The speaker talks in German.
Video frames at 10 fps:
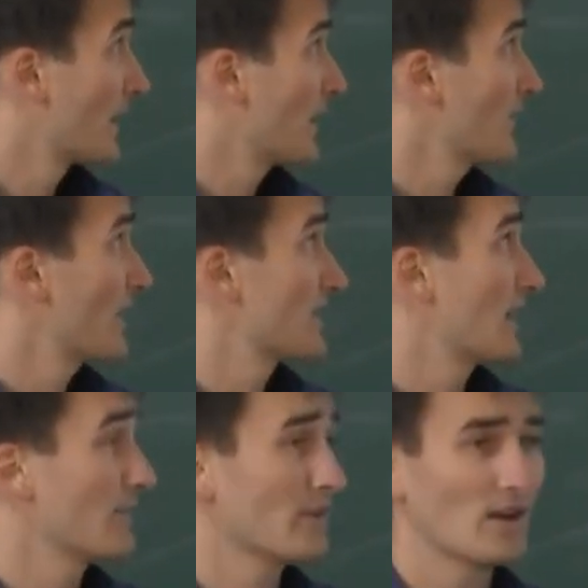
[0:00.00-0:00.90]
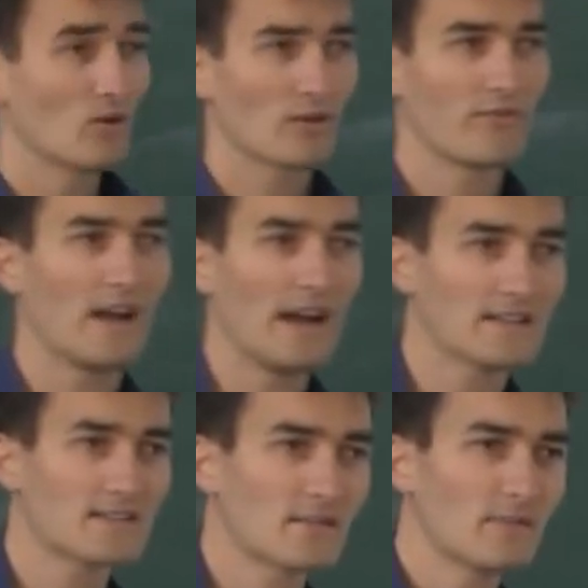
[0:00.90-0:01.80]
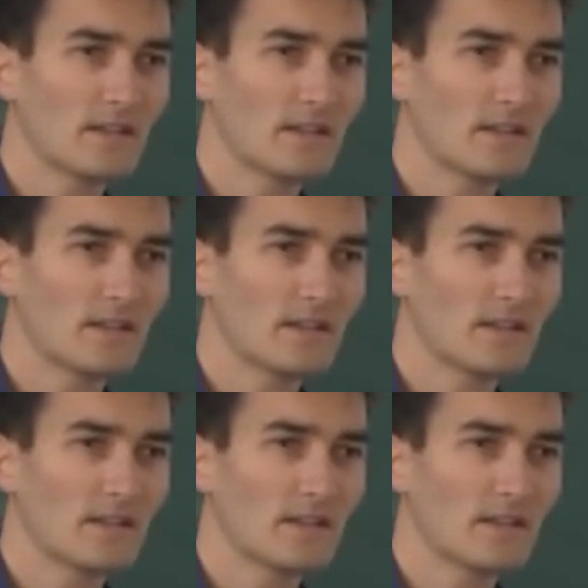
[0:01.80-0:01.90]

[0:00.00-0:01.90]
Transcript: Gegenwärtig haben wir ungefähr 80